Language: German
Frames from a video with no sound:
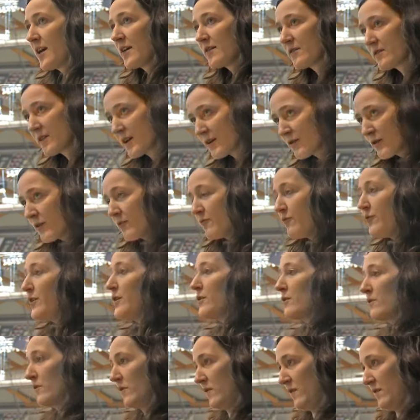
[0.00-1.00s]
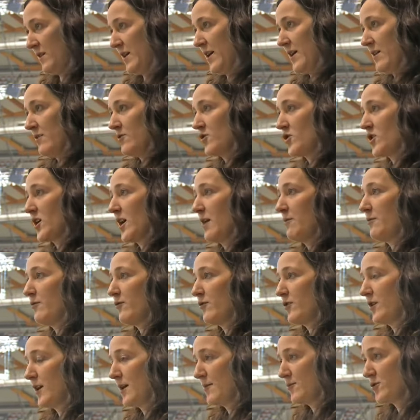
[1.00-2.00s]
Also da können wir uns eher eine Scheibe
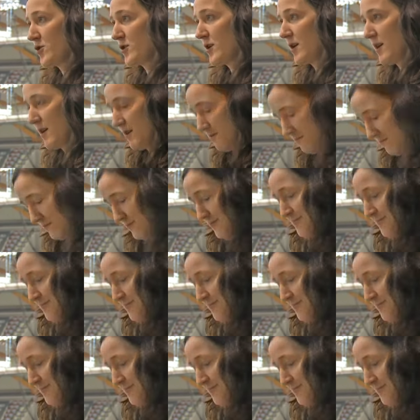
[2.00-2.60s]
von abschneiden.